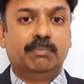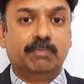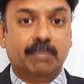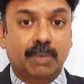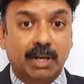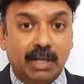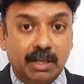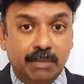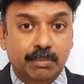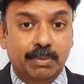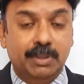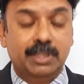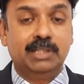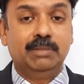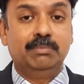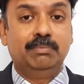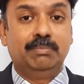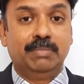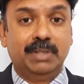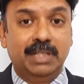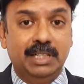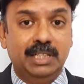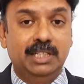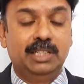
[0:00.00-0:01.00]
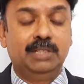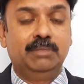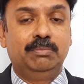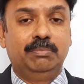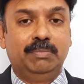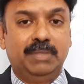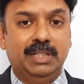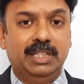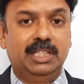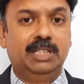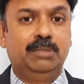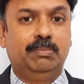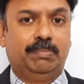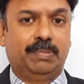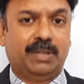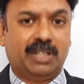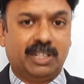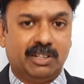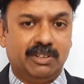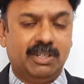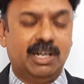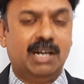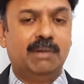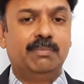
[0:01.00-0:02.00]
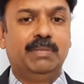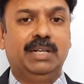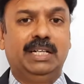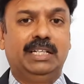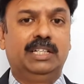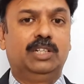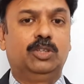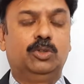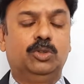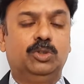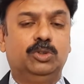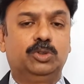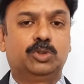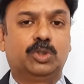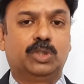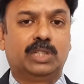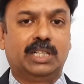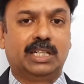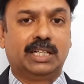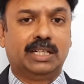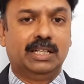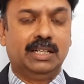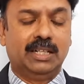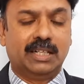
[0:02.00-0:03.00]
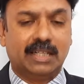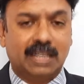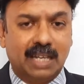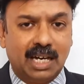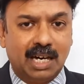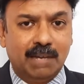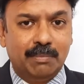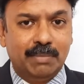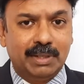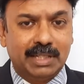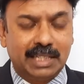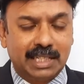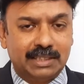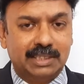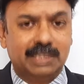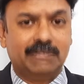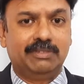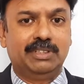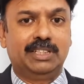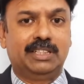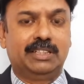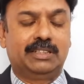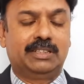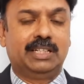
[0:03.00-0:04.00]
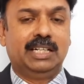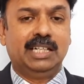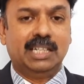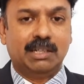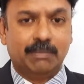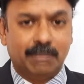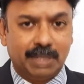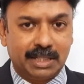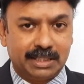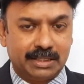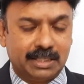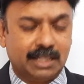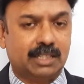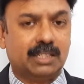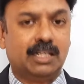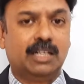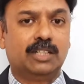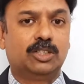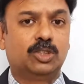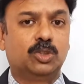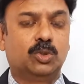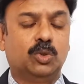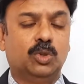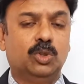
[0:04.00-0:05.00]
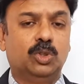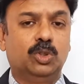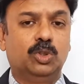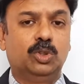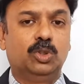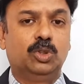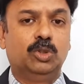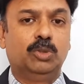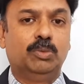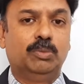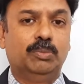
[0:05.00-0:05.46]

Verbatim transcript: மறுபடியும் மீண்டும் மீண்டும் பரவாமல் இருக்கணும்னு சொன்னாக்கா நாம எந்த விதத்தில் நம்மளை தற்காத்து கொள்ளணும்